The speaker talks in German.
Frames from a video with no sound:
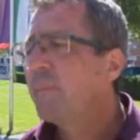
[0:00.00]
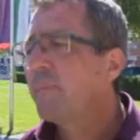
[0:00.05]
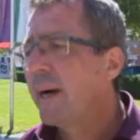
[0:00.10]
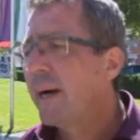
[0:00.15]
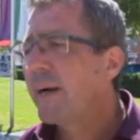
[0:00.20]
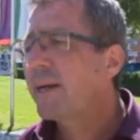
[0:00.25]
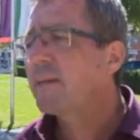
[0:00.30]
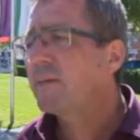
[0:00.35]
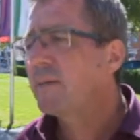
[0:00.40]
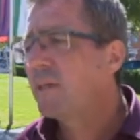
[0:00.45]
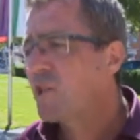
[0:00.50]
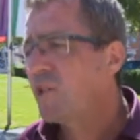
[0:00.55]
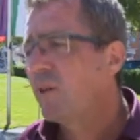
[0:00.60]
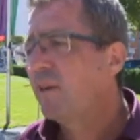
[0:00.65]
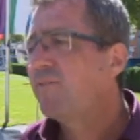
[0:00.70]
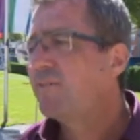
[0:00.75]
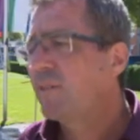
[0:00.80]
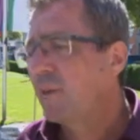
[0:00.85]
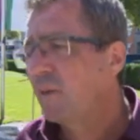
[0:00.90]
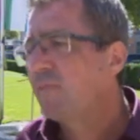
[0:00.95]

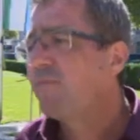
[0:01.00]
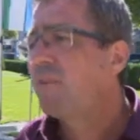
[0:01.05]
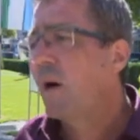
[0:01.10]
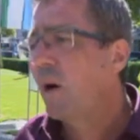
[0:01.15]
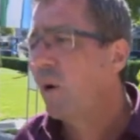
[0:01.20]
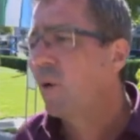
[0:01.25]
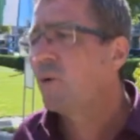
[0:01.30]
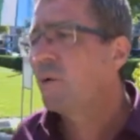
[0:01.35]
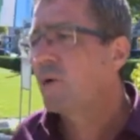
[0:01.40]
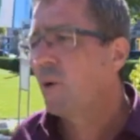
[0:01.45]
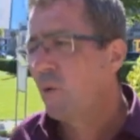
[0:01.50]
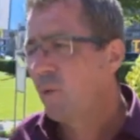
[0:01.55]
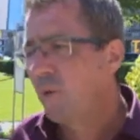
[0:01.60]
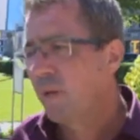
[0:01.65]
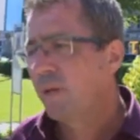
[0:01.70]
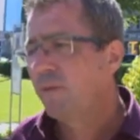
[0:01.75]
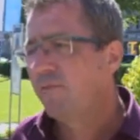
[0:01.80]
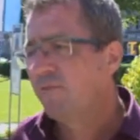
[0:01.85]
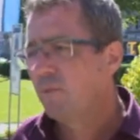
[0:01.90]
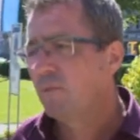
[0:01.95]
Partnerschaft auf Augenhöhe
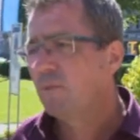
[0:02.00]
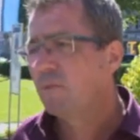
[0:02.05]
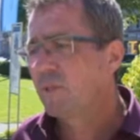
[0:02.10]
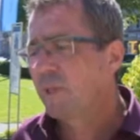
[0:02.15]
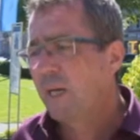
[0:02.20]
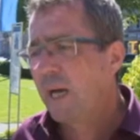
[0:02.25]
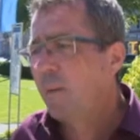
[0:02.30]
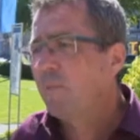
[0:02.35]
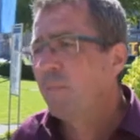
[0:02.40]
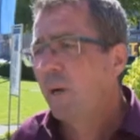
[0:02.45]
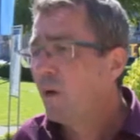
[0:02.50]
gefunden haben,